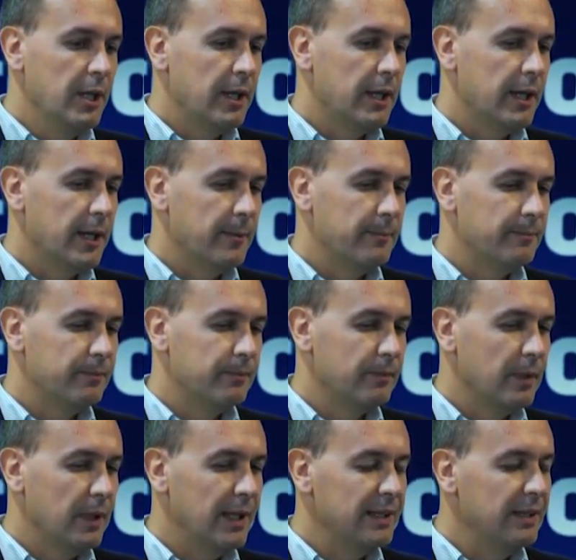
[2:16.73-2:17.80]

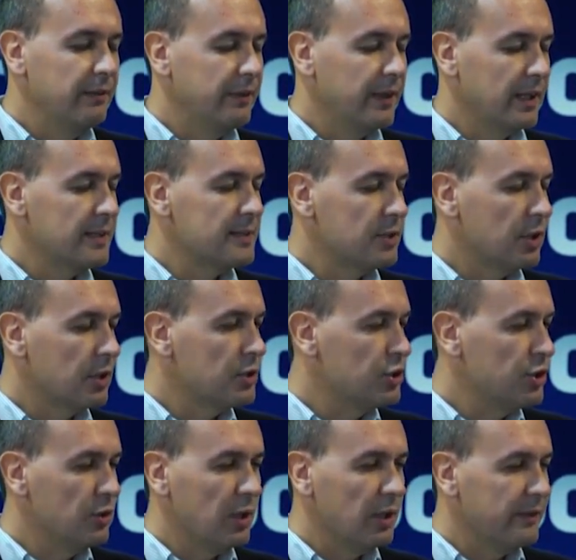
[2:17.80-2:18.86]
Um, la differenza
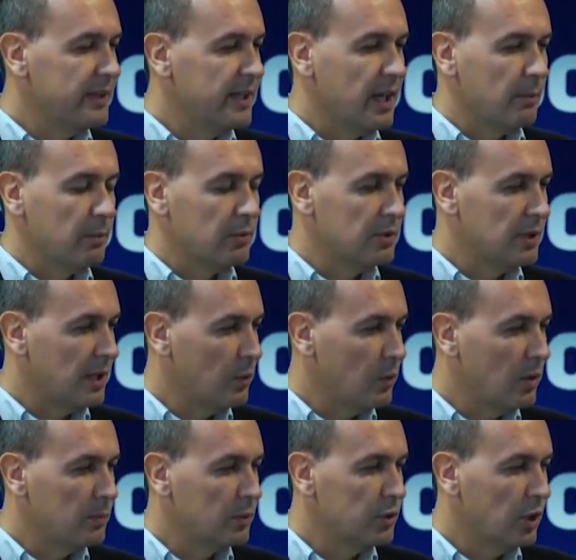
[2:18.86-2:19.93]
oggi non la vediamo tra
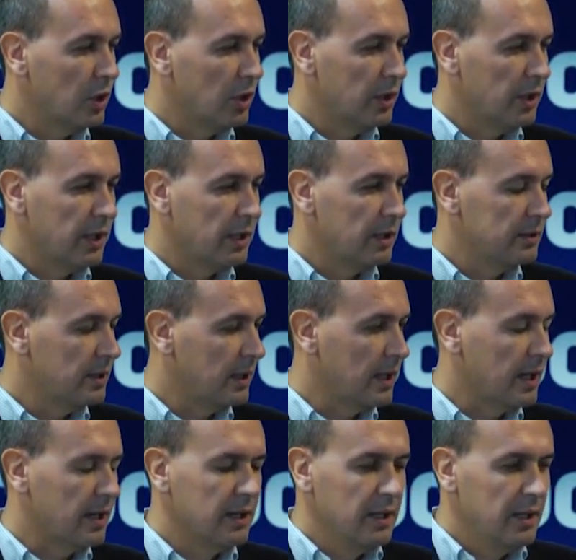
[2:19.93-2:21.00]
uomo e donna,
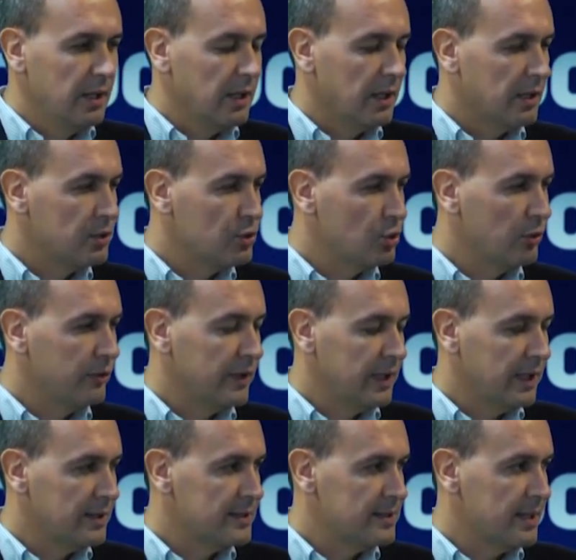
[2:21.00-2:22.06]
tra uh,
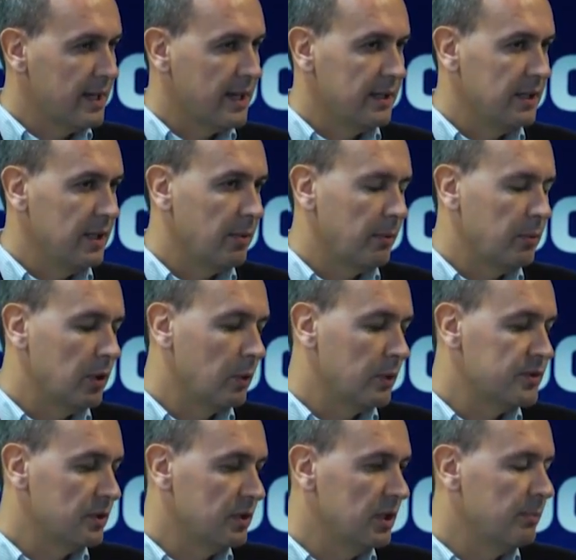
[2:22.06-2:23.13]
giovani e anziani, è proprio una
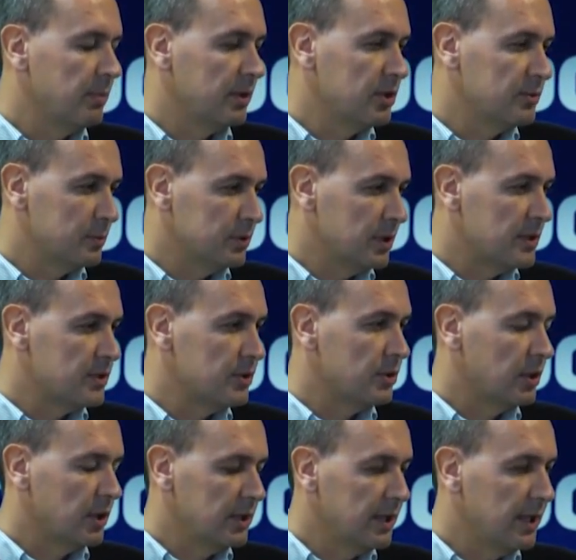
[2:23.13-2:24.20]
questione di
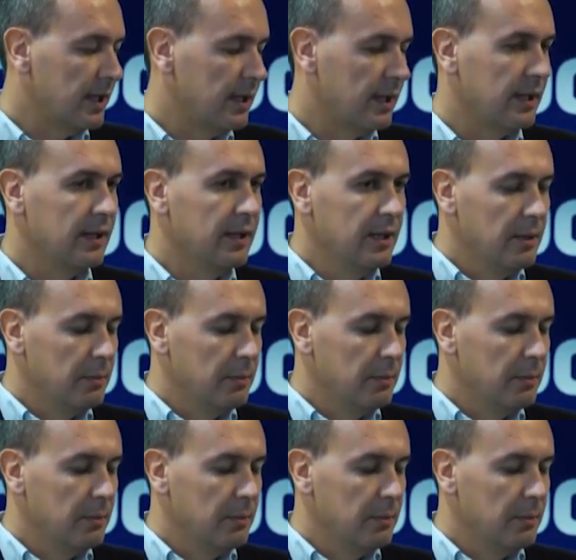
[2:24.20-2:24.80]
predisposizione della